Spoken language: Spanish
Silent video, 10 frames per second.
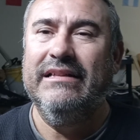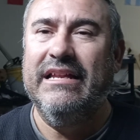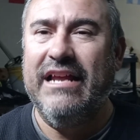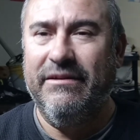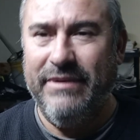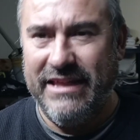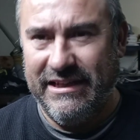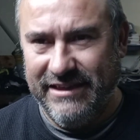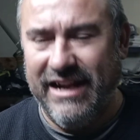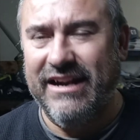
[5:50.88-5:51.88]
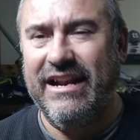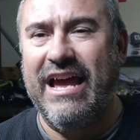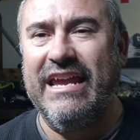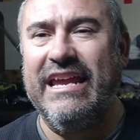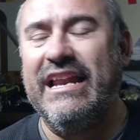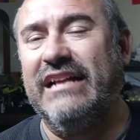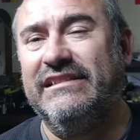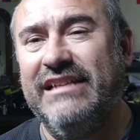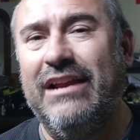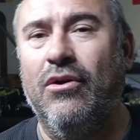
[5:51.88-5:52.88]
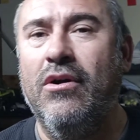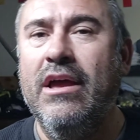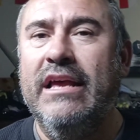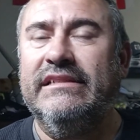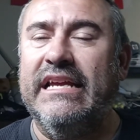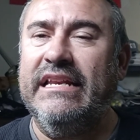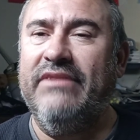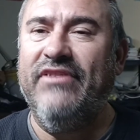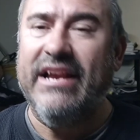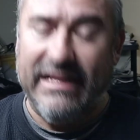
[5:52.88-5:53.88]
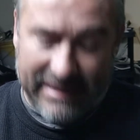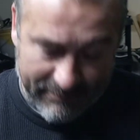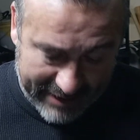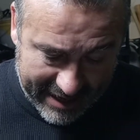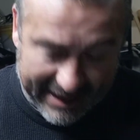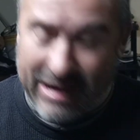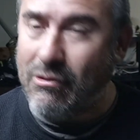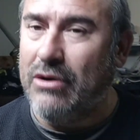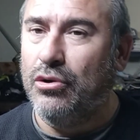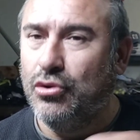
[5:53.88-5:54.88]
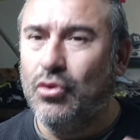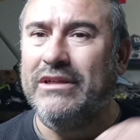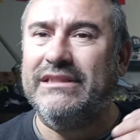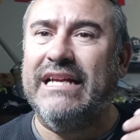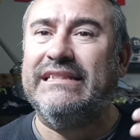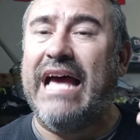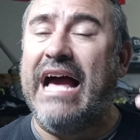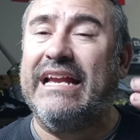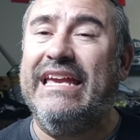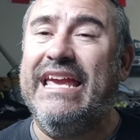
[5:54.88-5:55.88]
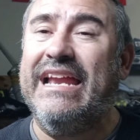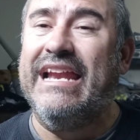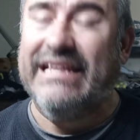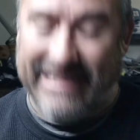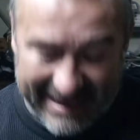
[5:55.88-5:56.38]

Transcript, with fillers: tener vida eterna, ir al cielo, significa también que cuando tú estés aquí en la